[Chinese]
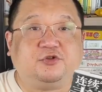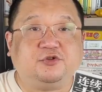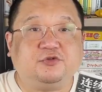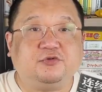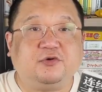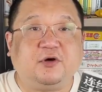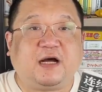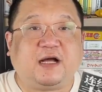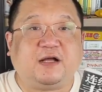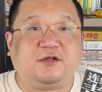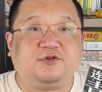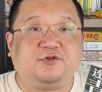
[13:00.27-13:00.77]

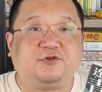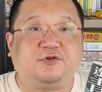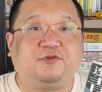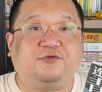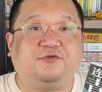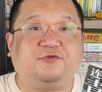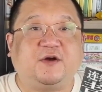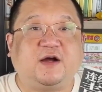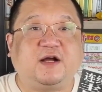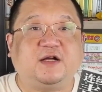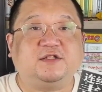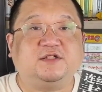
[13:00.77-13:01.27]
说啊，就是
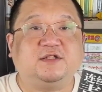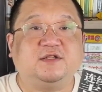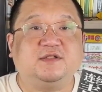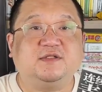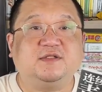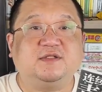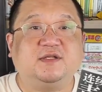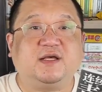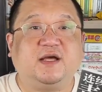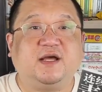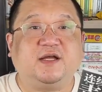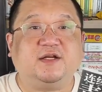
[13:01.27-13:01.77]
发
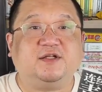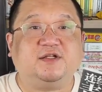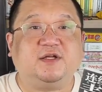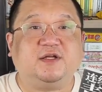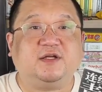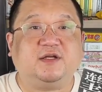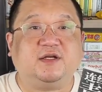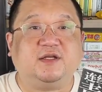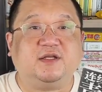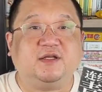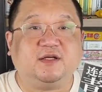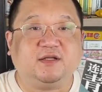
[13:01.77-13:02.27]
生在
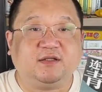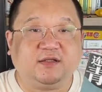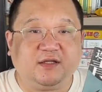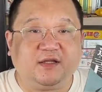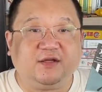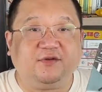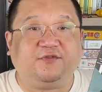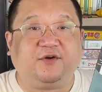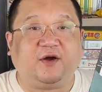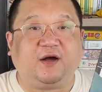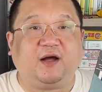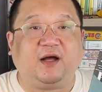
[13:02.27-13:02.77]
这个一个
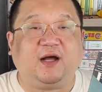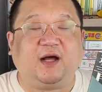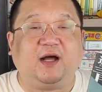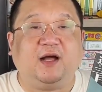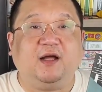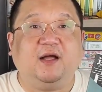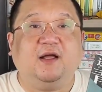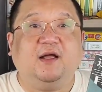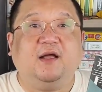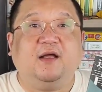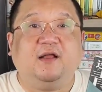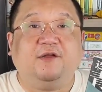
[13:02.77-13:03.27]
地方啊，
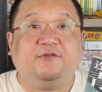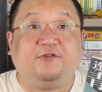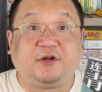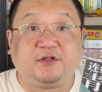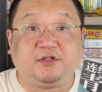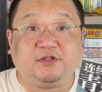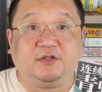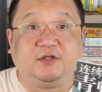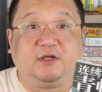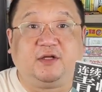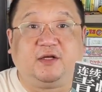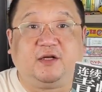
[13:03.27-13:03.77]
发
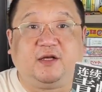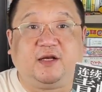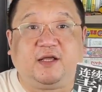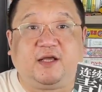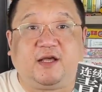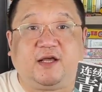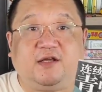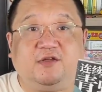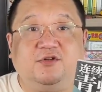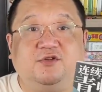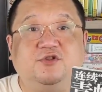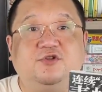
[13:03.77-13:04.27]
生了
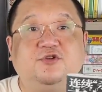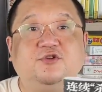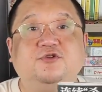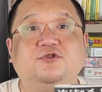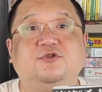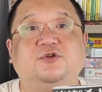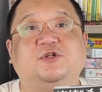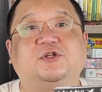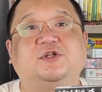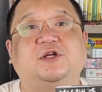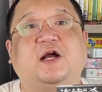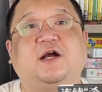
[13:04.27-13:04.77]
连
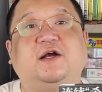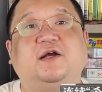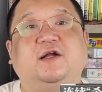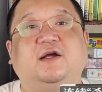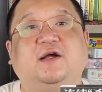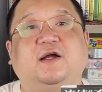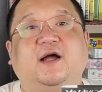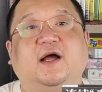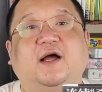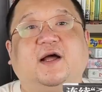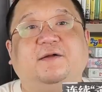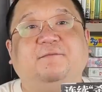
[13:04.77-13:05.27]
续杀人
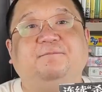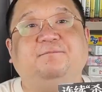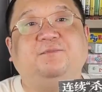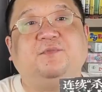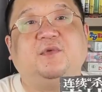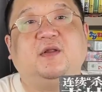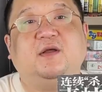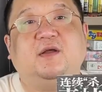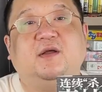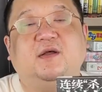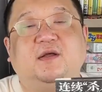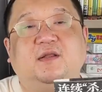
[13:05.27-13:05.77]
案。
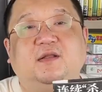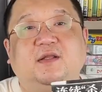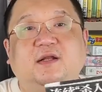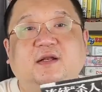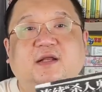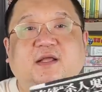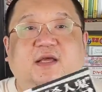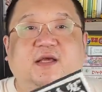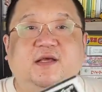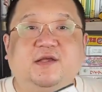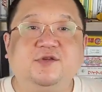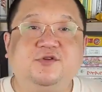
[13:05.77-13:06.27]
那
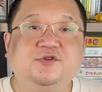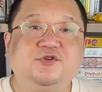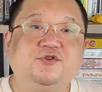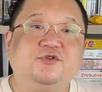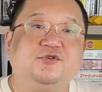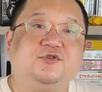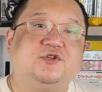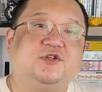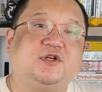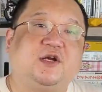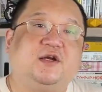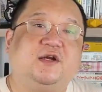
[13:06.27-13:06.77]
连
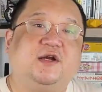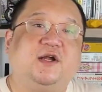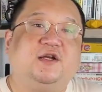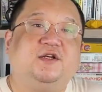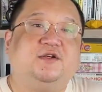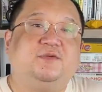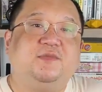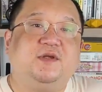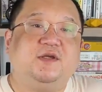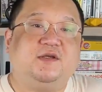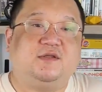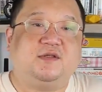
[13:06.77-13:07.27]
续杀人案
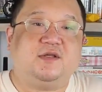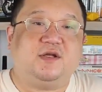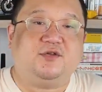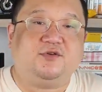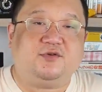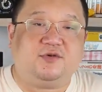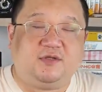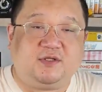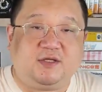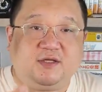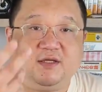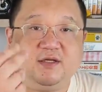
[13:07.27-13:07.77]
什么意思呢？
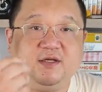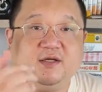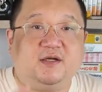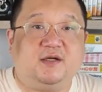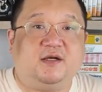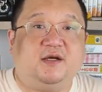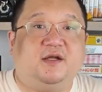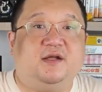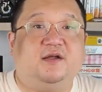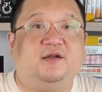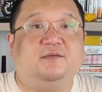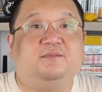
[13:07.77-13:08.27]
就是第一个
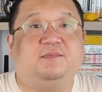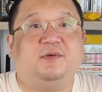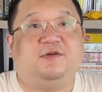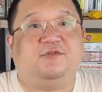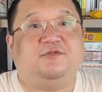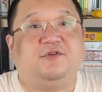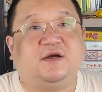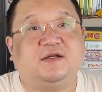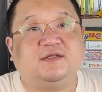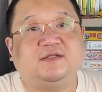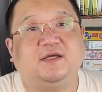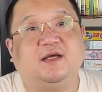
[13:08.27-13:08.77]
人被
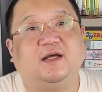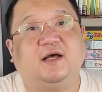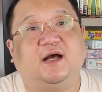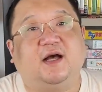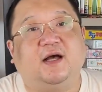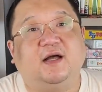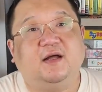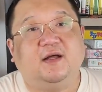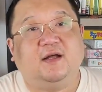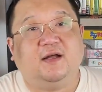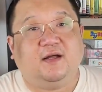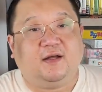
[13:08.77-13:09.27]
发现
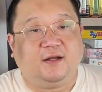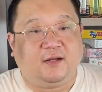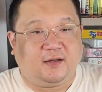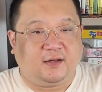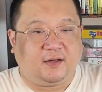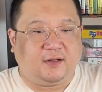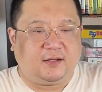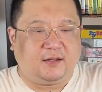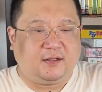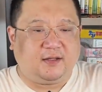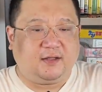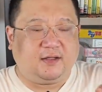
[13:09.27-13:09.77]
啊，
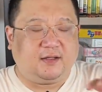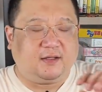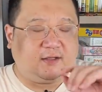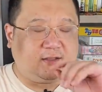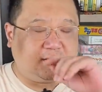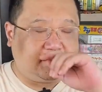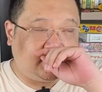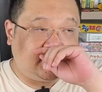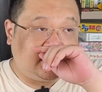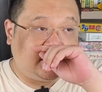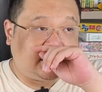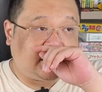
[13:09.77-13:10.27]

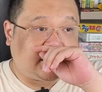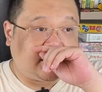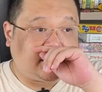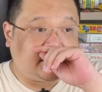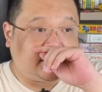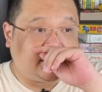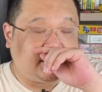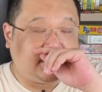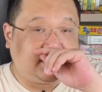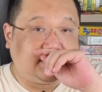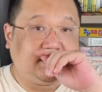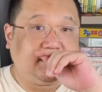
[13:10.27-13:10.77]
呃，他
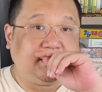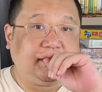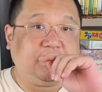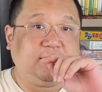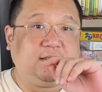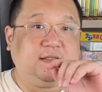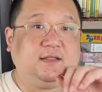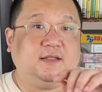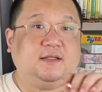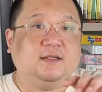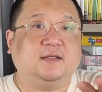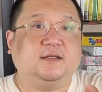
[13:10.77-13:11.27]
是
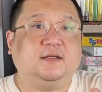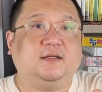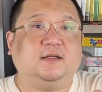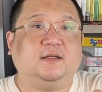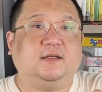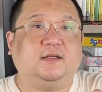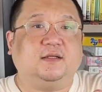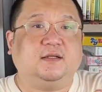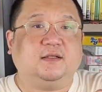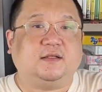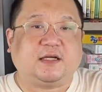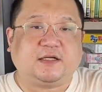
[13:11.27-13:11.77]
第一
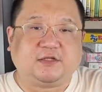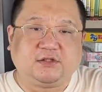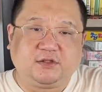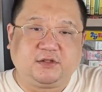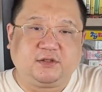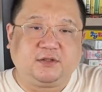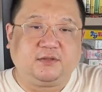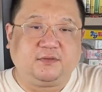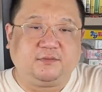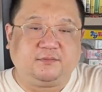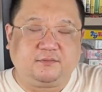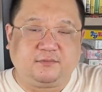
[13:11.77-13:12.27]
个，他
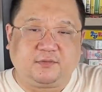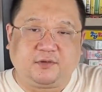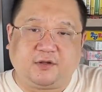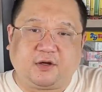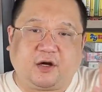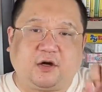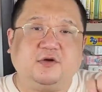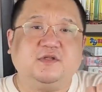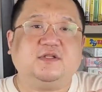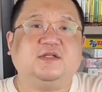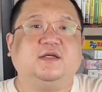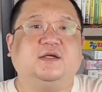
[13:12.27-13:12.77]
是
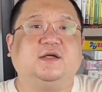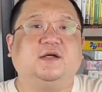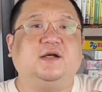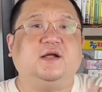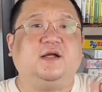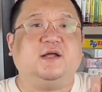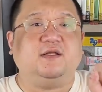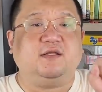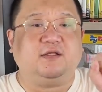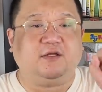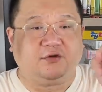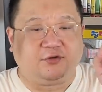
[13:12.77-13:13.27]
好几个
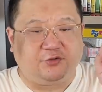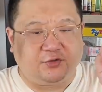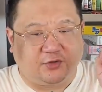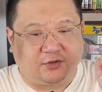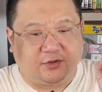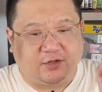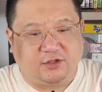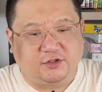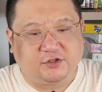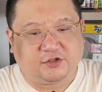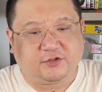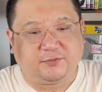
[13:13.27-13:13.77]
人，有
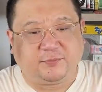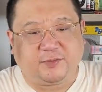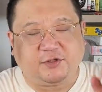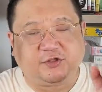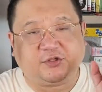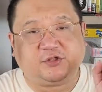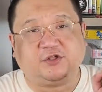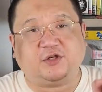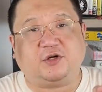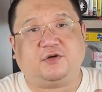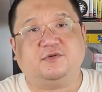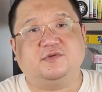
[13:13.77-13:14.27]
有人是被
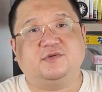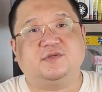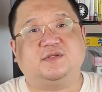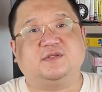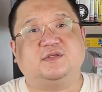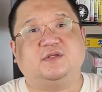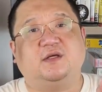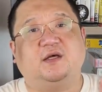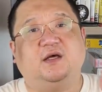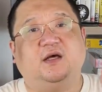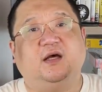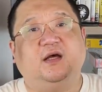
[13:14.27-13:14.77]
烧
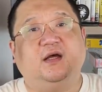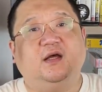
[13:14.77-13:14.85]
死，